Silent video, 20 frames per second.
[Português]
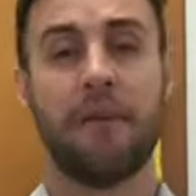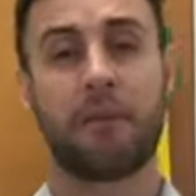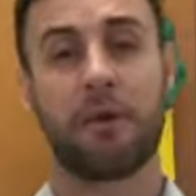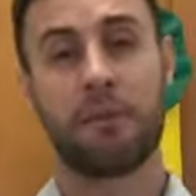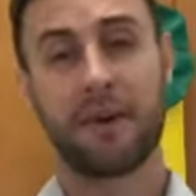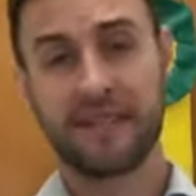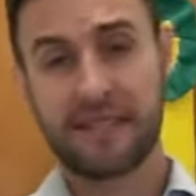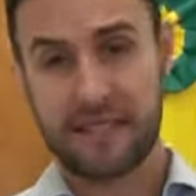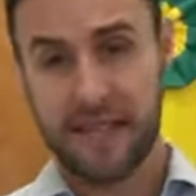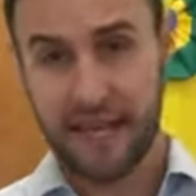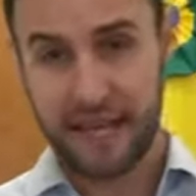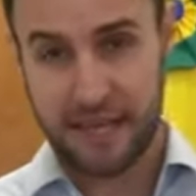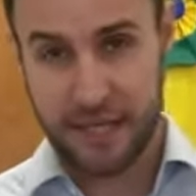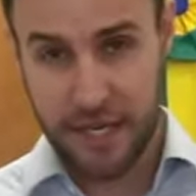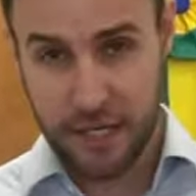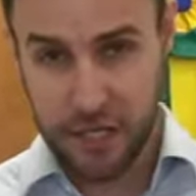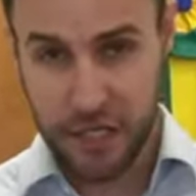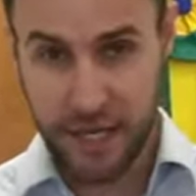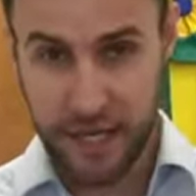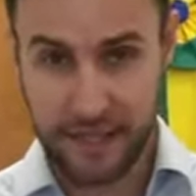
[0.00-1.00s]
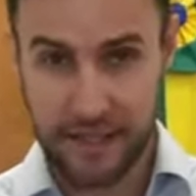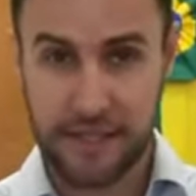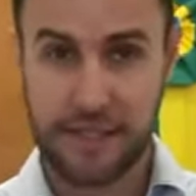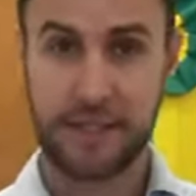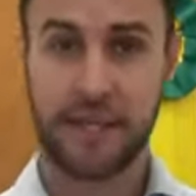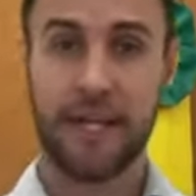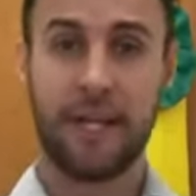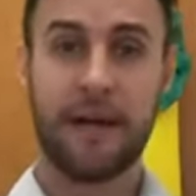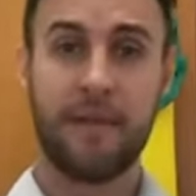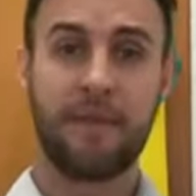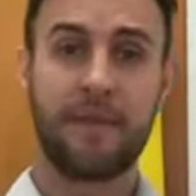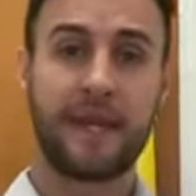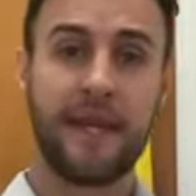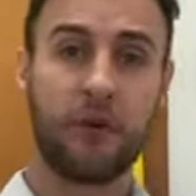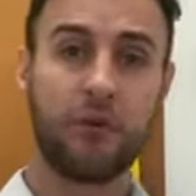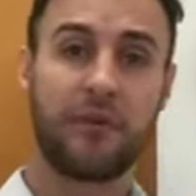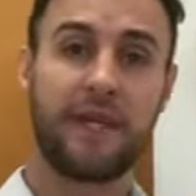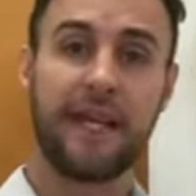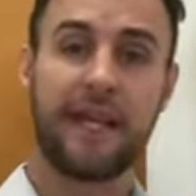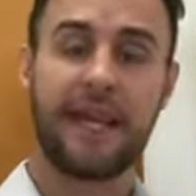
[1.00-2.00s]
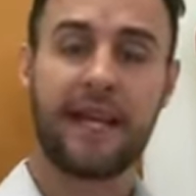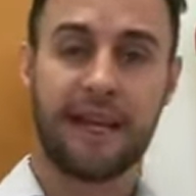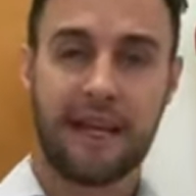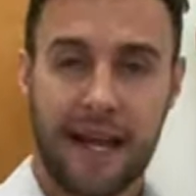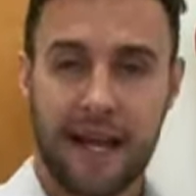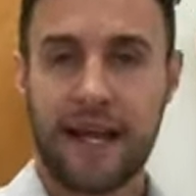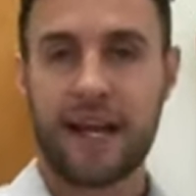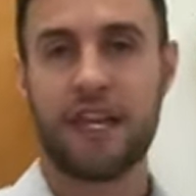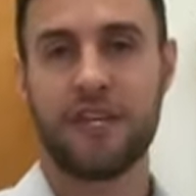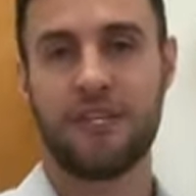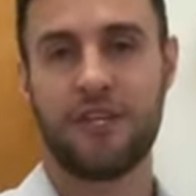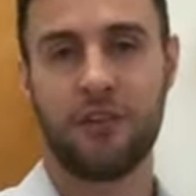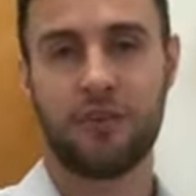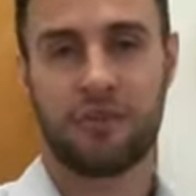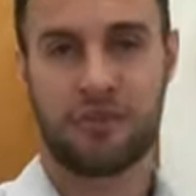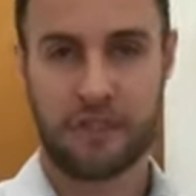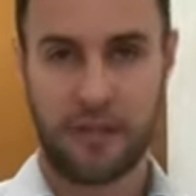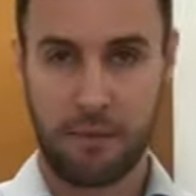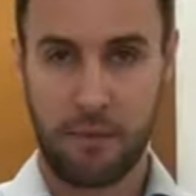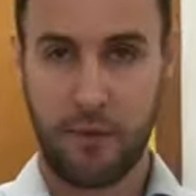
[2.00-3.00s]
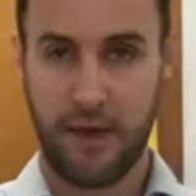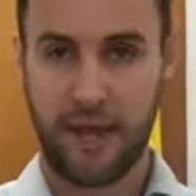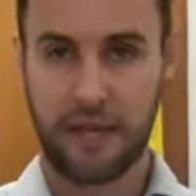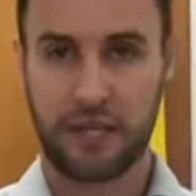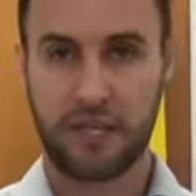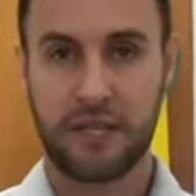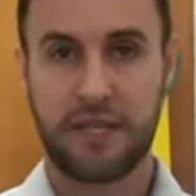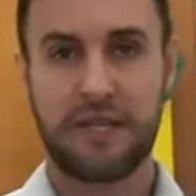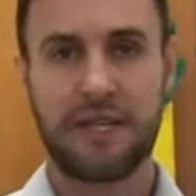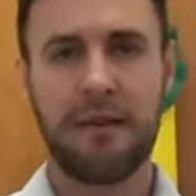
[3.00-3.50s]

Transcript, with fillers: para uma série de agendas que eu terei lá na região do extremo oeste.